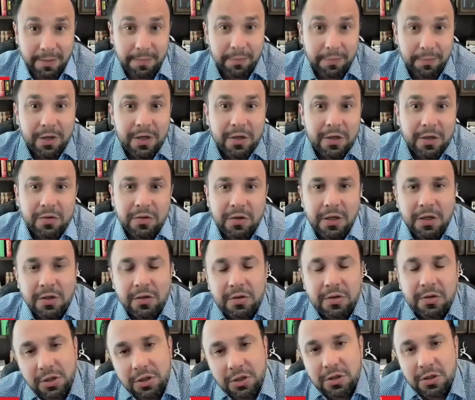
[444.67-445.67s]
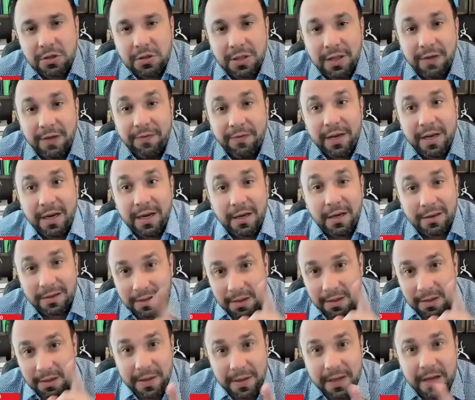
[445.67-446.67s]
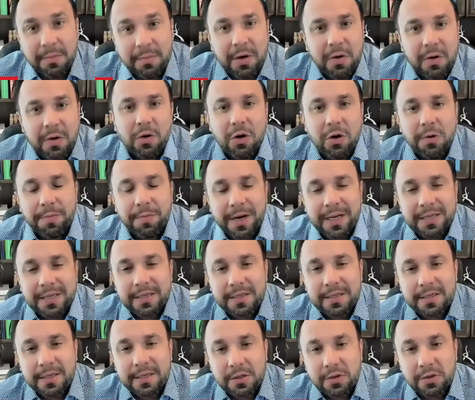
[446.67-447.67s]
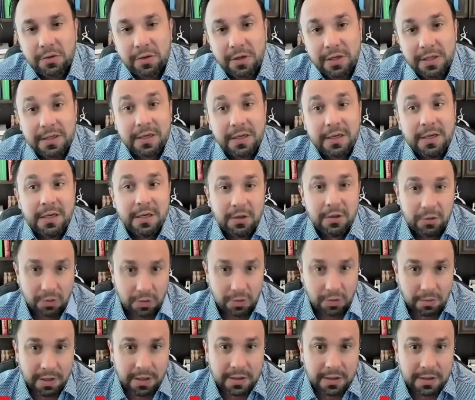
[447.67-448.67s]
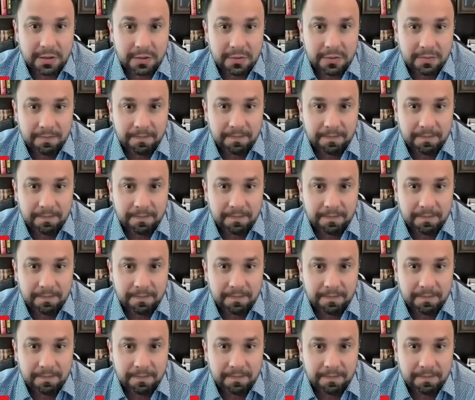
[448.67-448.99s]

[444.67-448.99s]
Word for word: e é por isso que isso a gente deveria também abrir o olho para essas questões no Brasil.